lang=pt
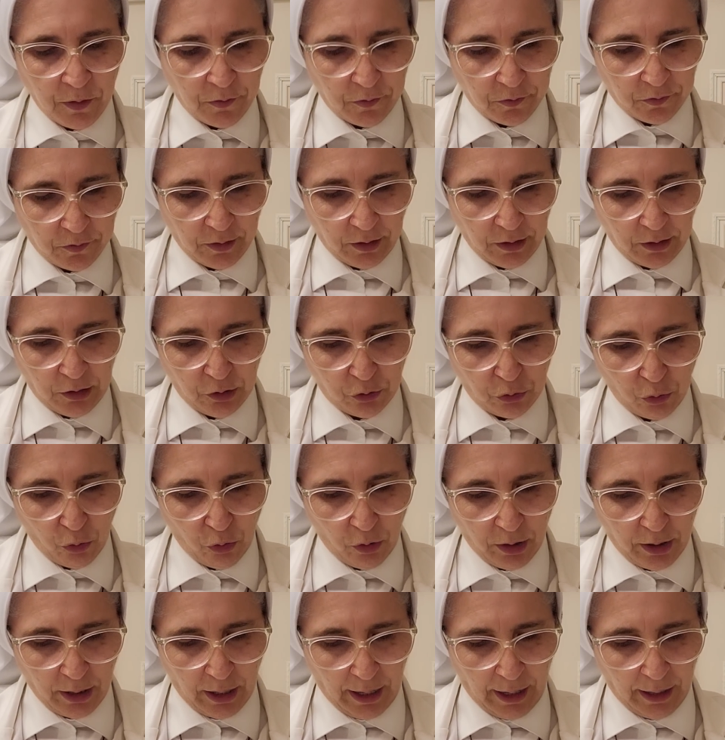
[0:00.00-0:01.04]
Se ele
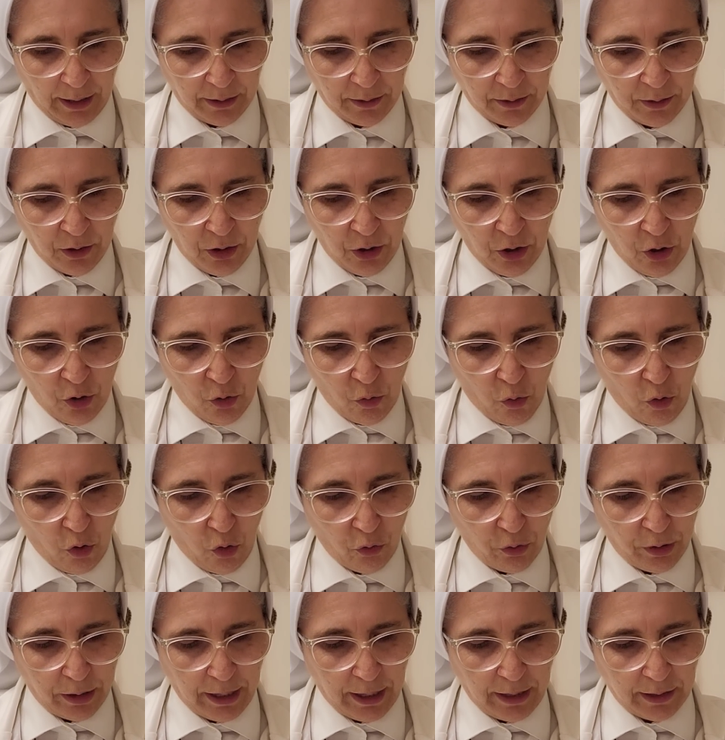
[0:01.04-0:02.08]
tocar
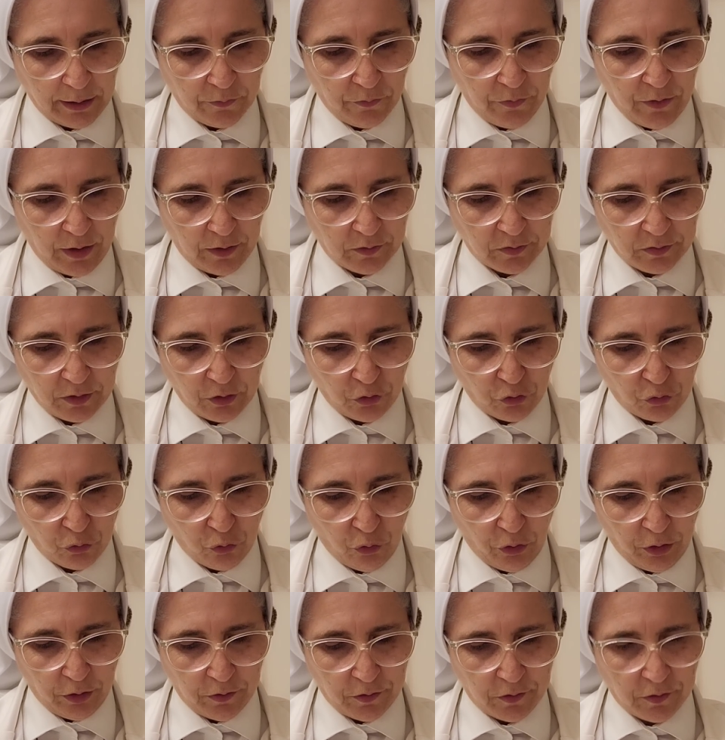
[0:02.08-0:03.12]
qualquer destas
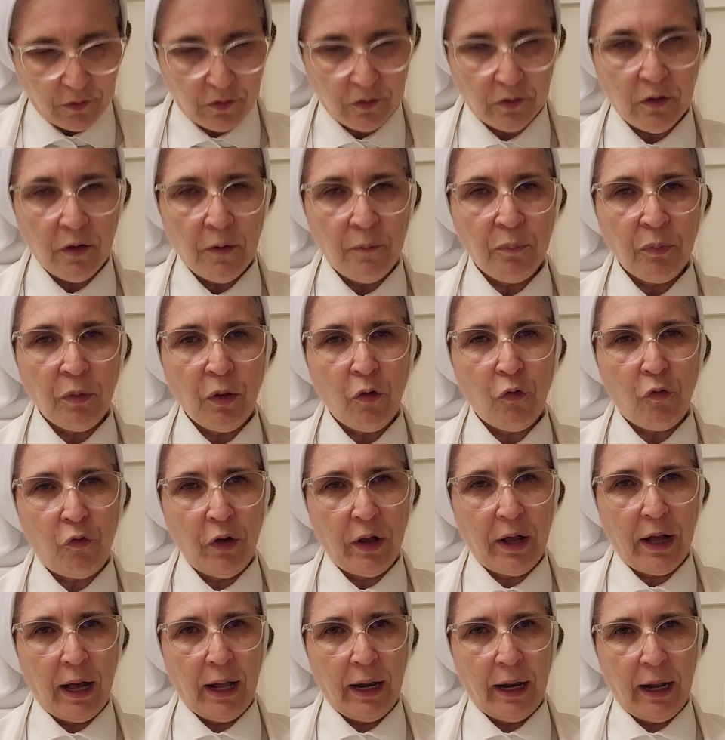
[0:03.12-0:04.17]
coisas,
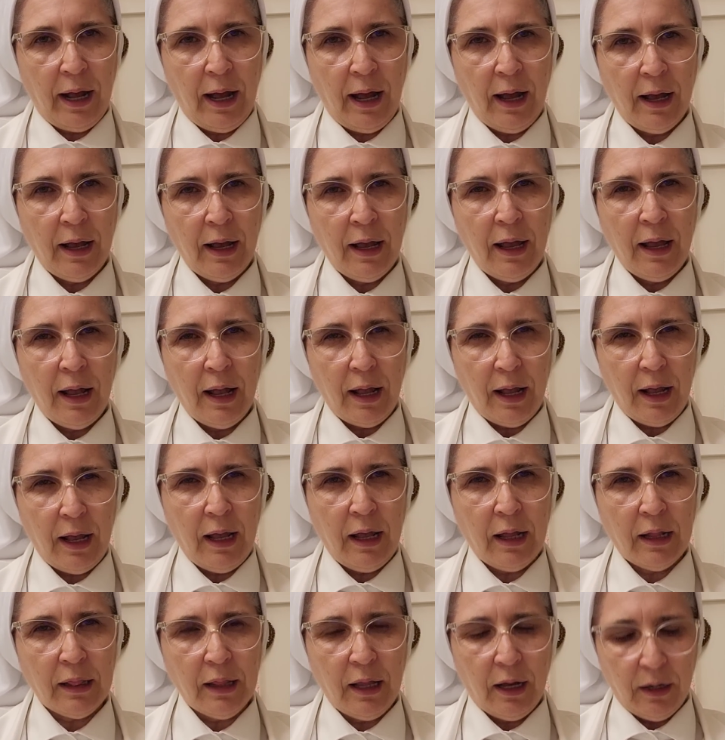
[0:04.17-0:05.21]
ficará
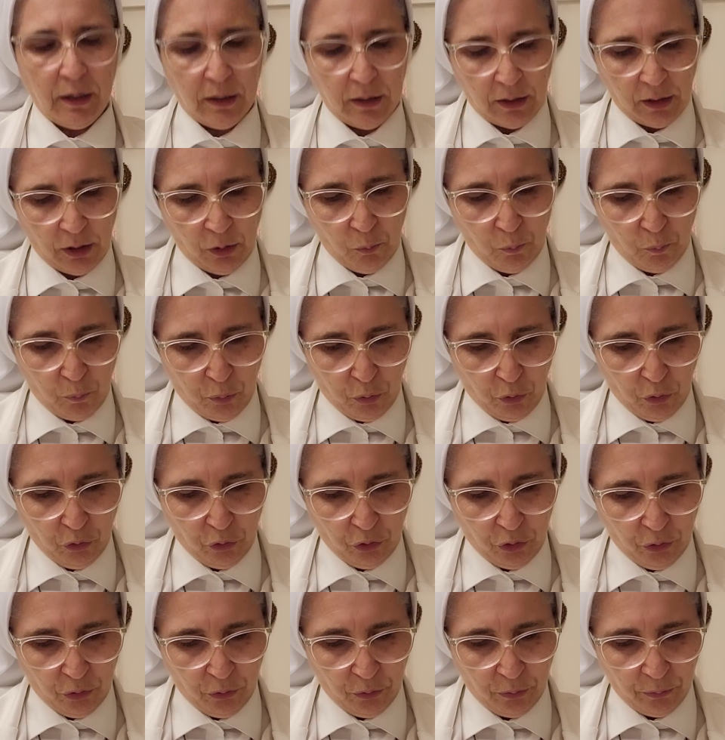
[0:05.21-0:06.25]
ela
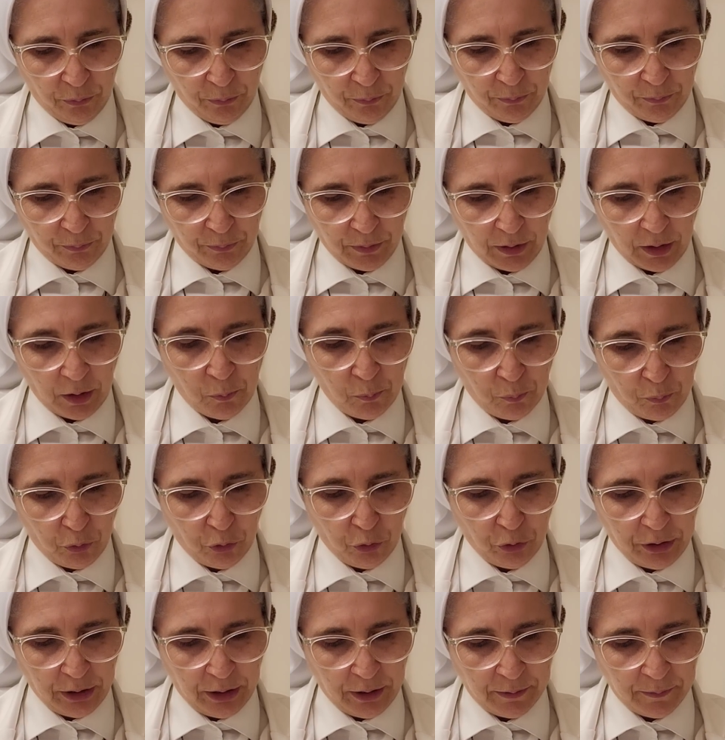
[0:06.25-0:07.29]
impuro,
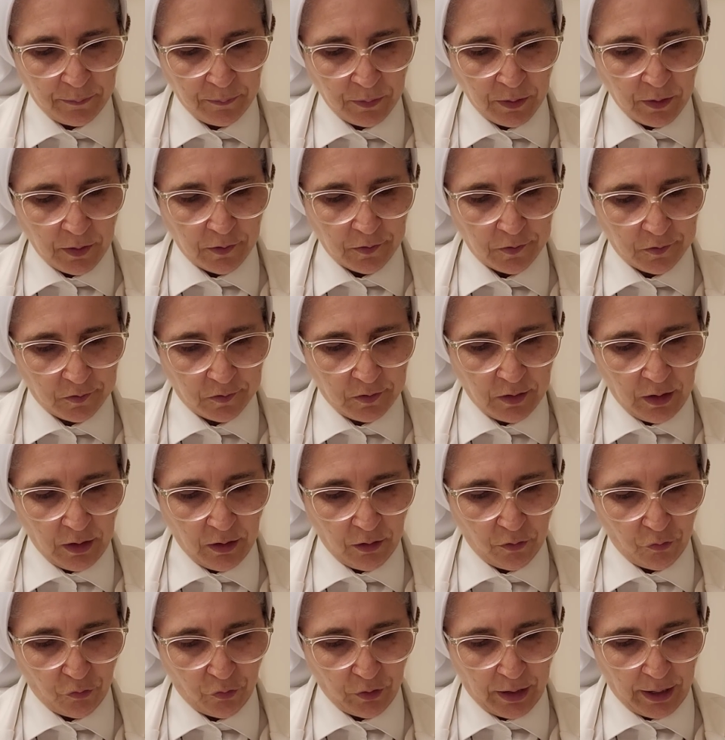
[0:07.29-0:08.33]
impura?
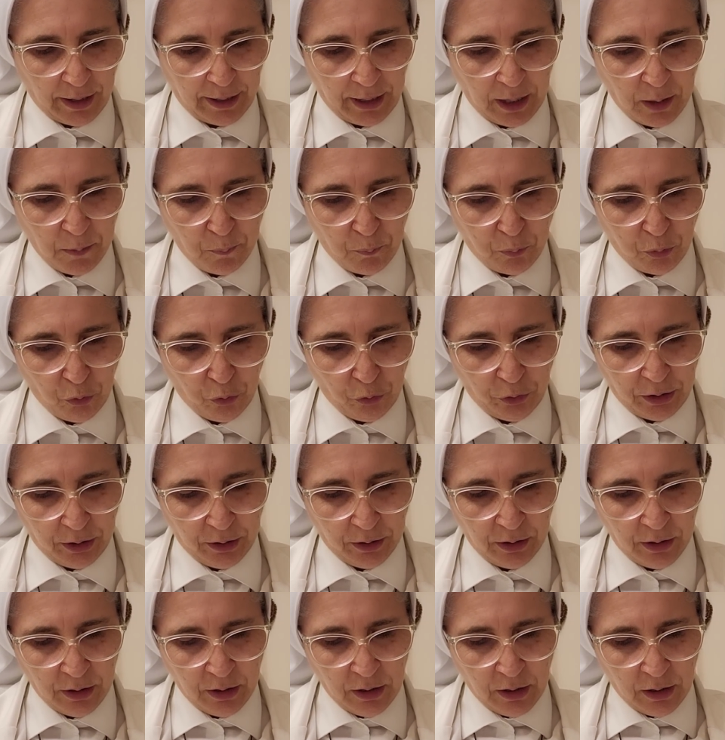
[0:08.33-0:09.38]
Sim, ficará
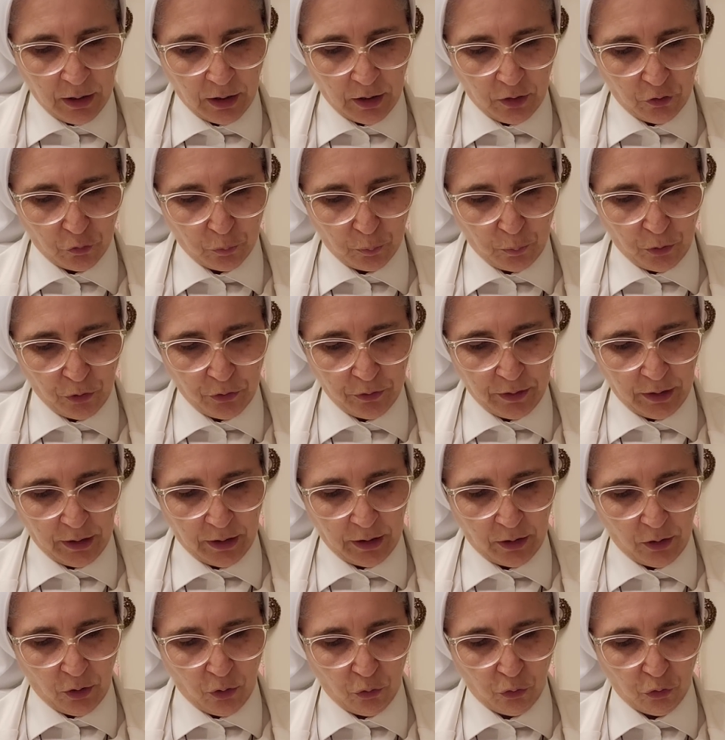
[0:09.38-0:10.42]
impura,
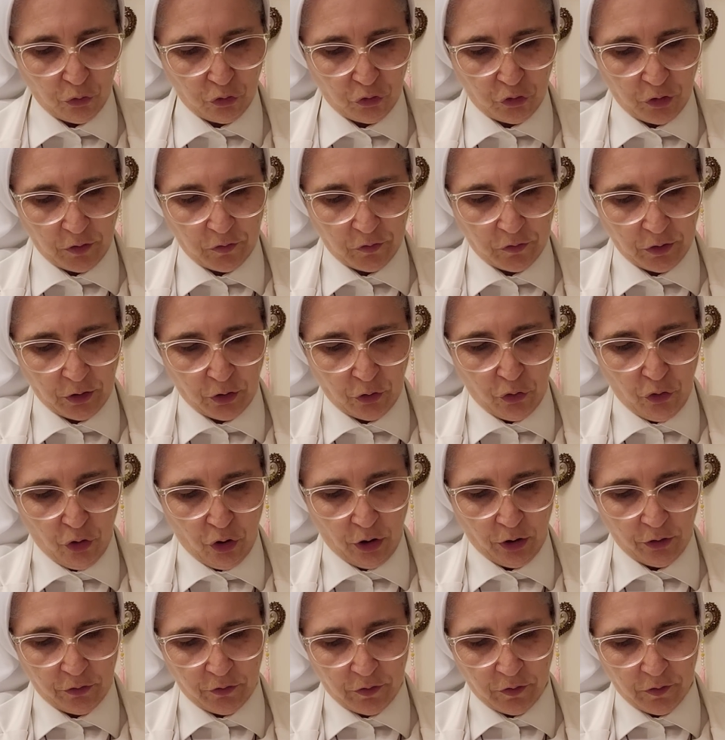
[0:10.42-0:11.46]
responderam os
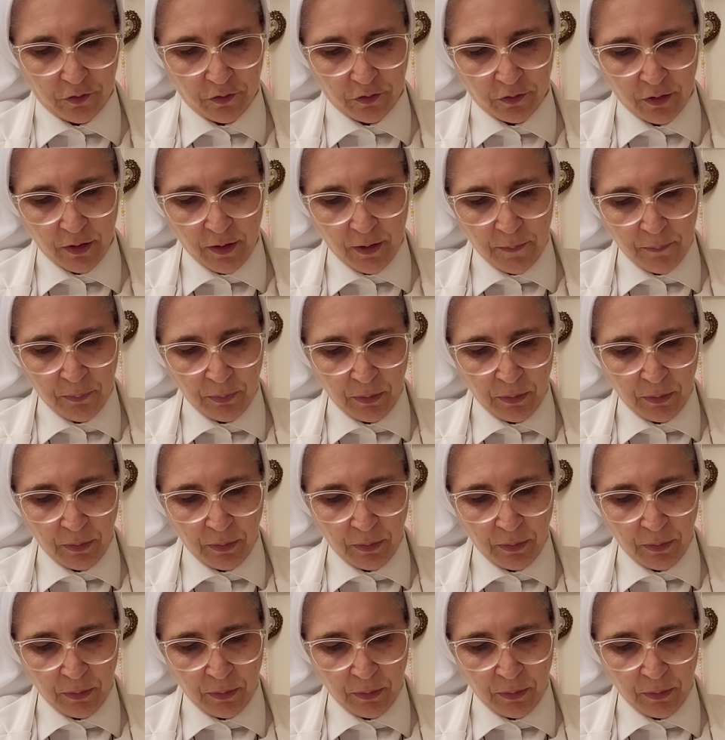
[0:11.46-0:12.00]
sacerdotes.